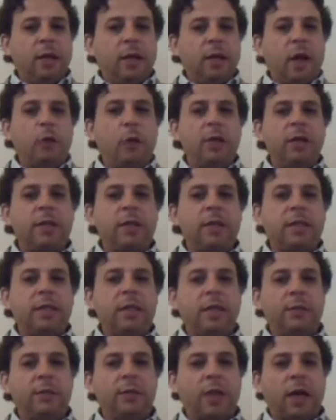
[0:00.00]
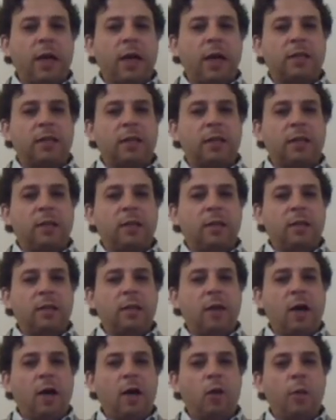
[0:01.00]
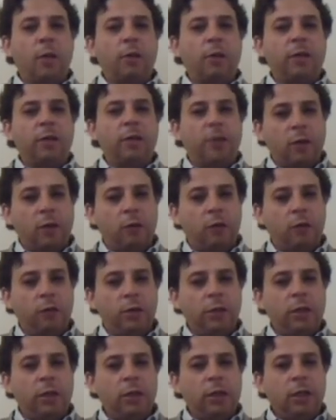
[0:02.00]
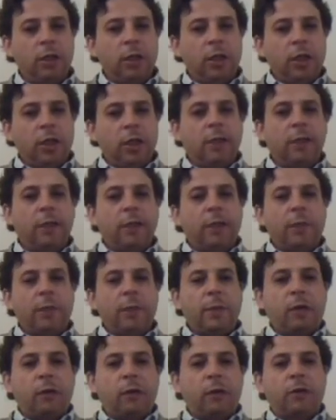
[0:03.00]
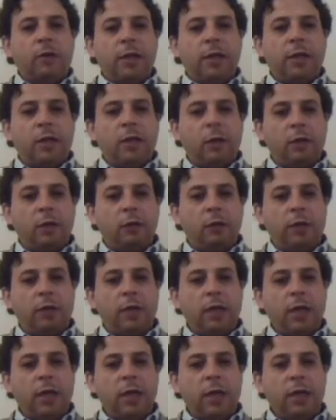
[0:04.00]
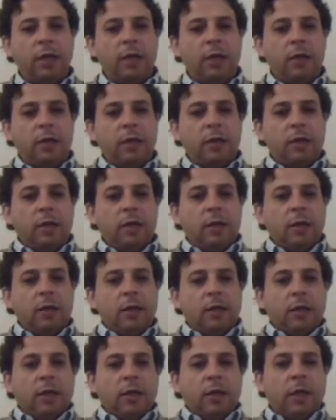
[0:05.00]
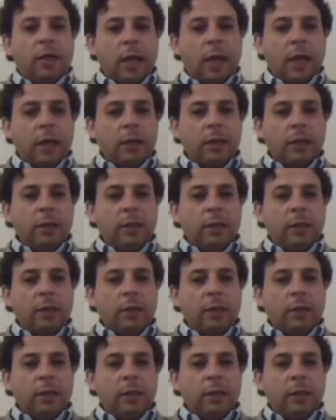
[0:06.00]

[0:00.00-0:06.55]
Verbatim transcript: أو إنسان من أصل أو مولد يهودي عندما يخرج عن اليهودية ينقد